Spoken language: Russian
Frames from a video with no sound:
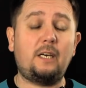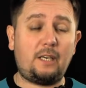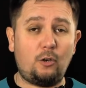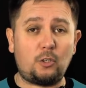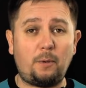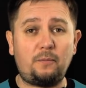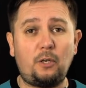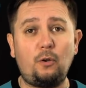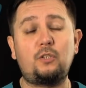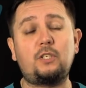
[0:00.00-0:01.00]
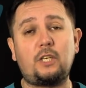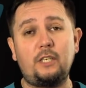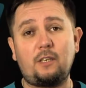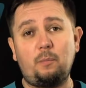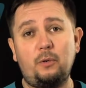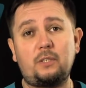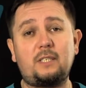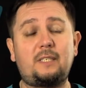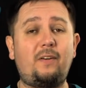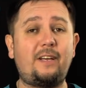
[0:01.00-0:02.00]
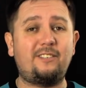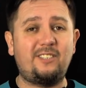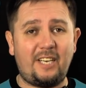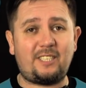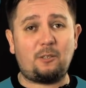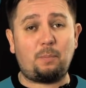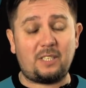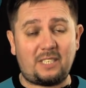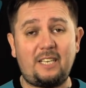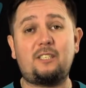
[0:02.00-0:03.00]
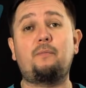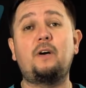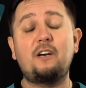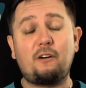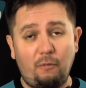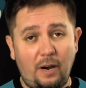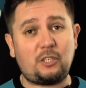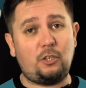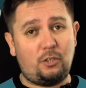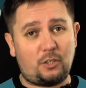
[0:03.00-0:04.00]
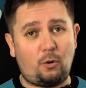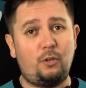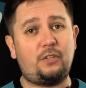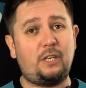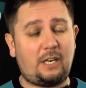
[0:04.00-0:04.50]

Как я уже повторюсь, скидка будет составлять 10% к вашей дисконтной